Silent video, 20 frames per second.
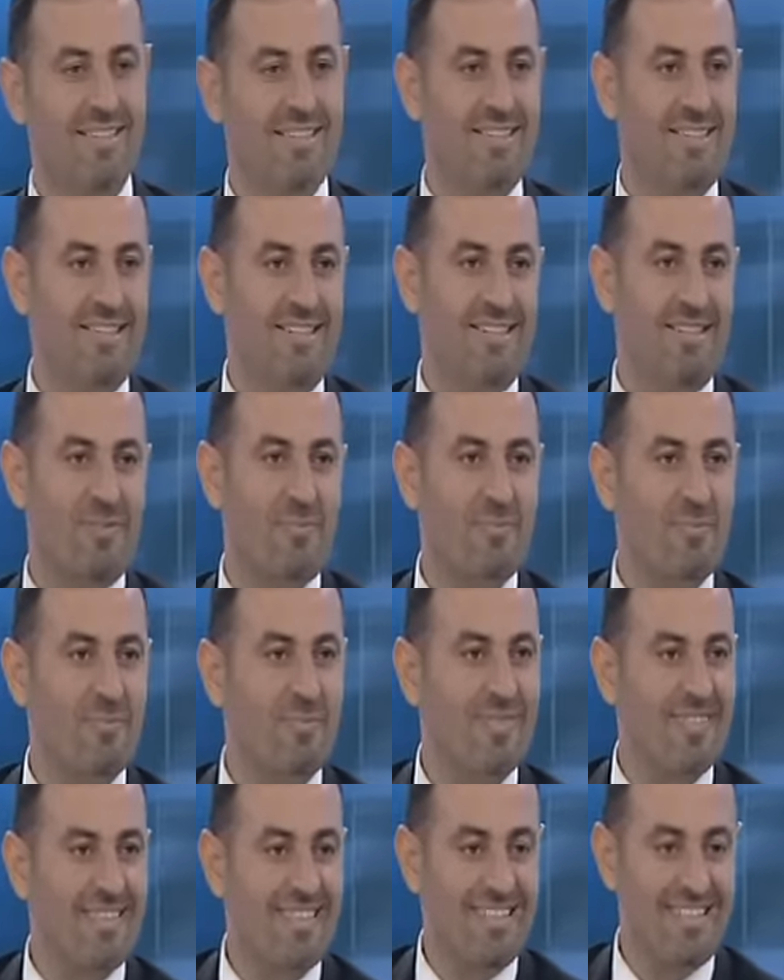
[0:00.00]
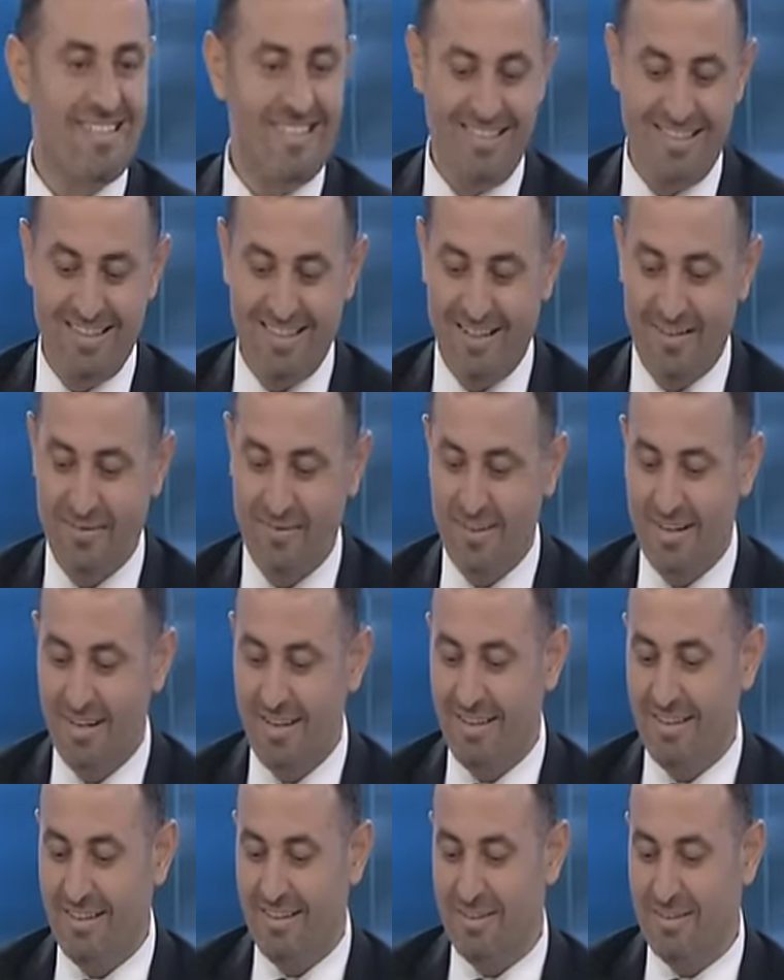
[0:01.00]
Ahmet Hocam? Kesinlikle.
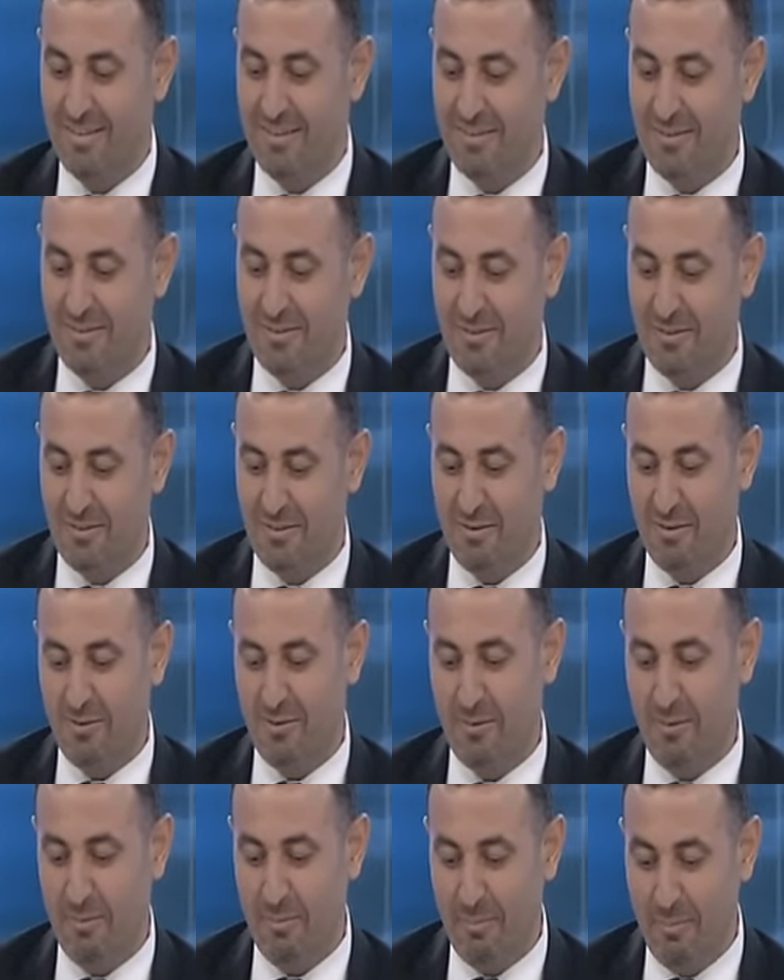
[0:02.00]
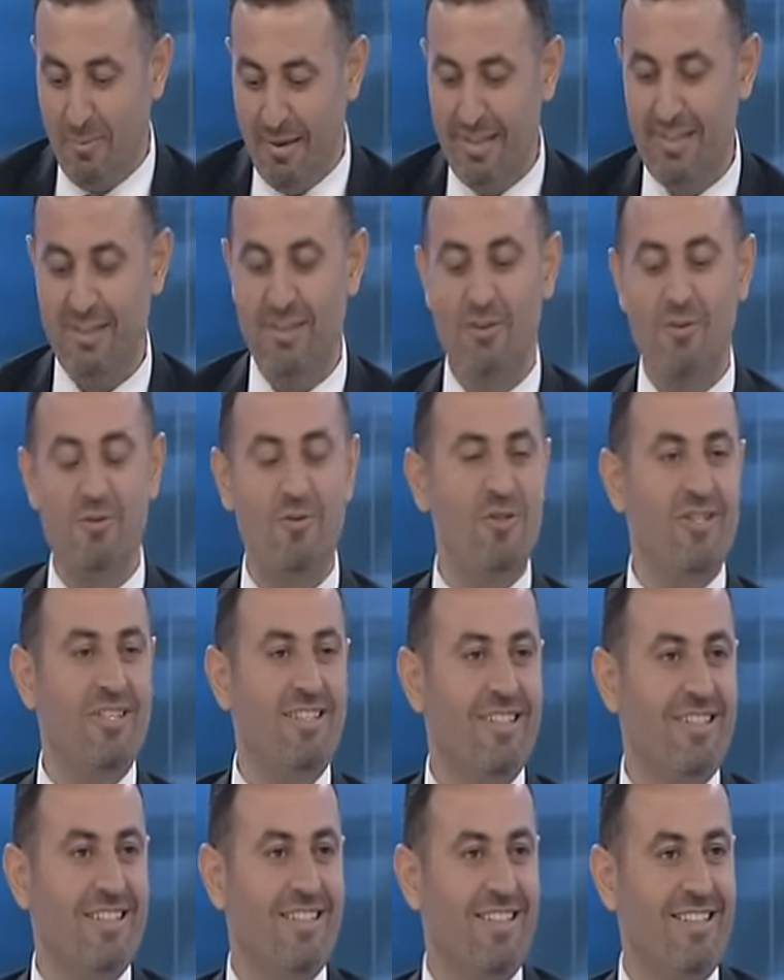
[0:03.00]
Ee, ben de
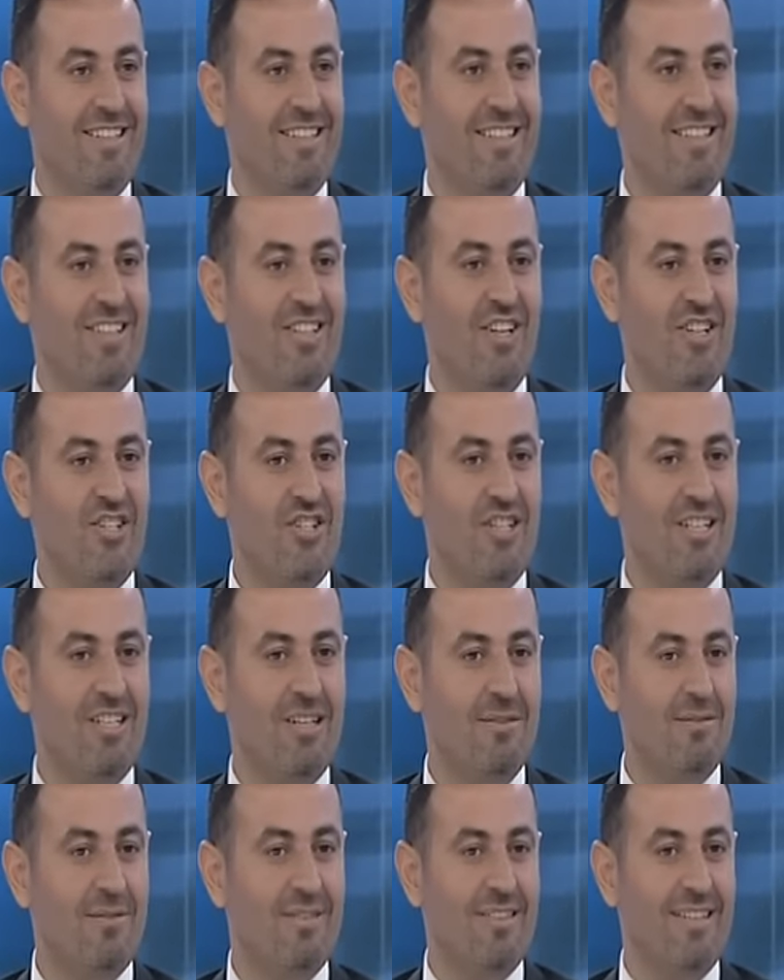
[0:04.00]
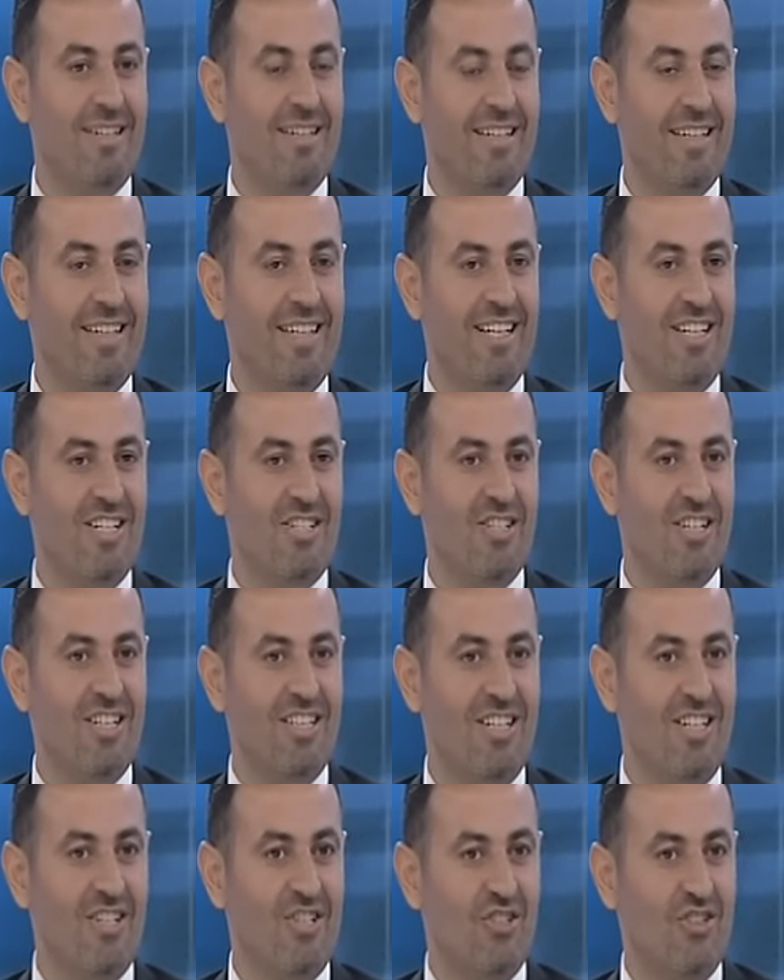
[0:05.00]
öncelikle geçen hafta
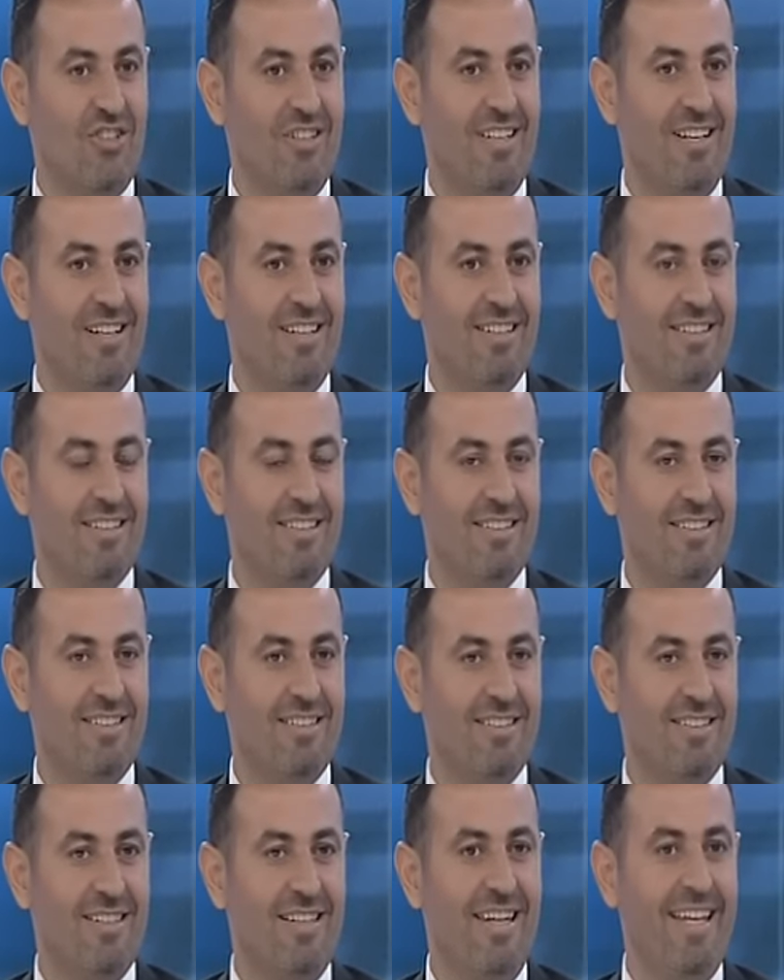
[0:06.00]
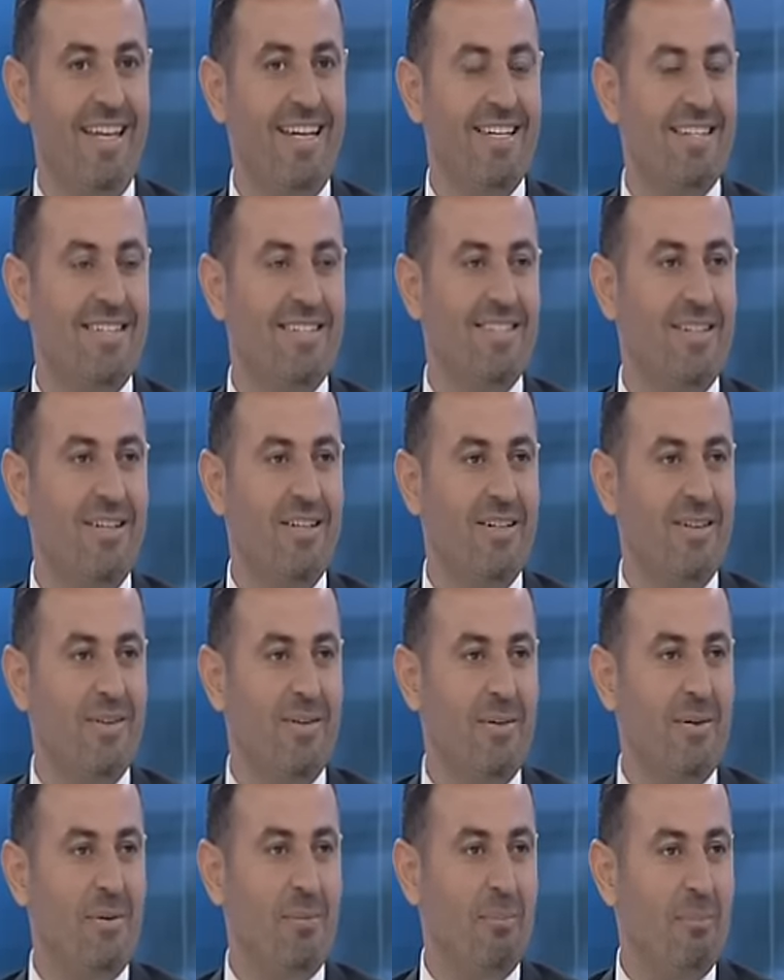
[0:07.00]
gerçekleştirilen e, LYS
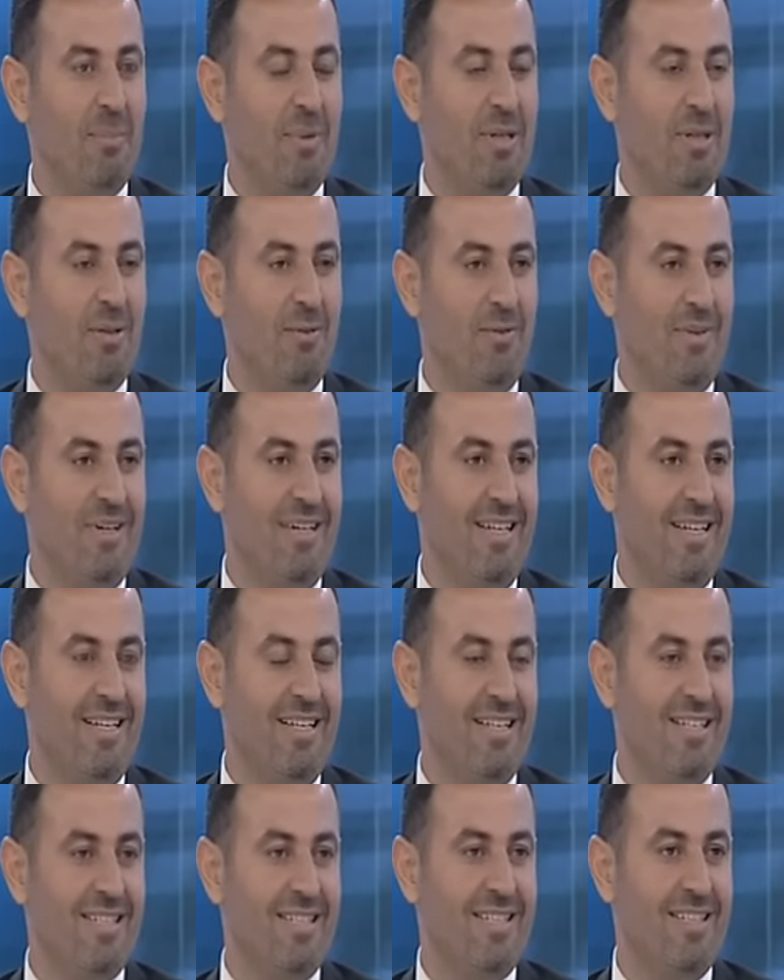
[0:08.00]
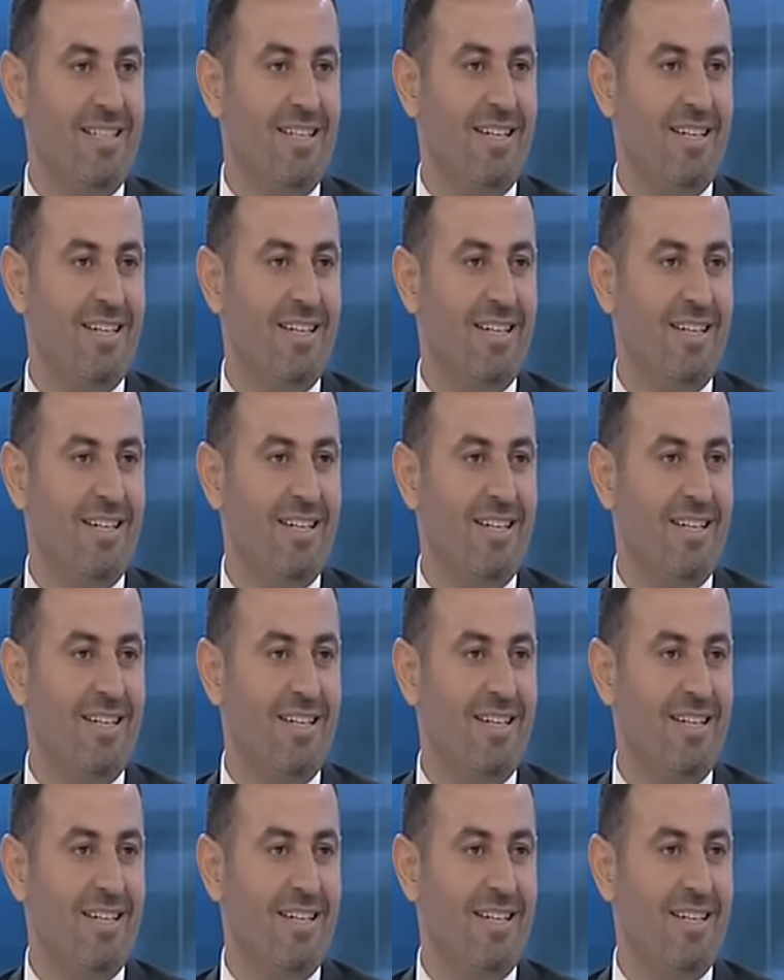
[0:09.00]
1 ve LYS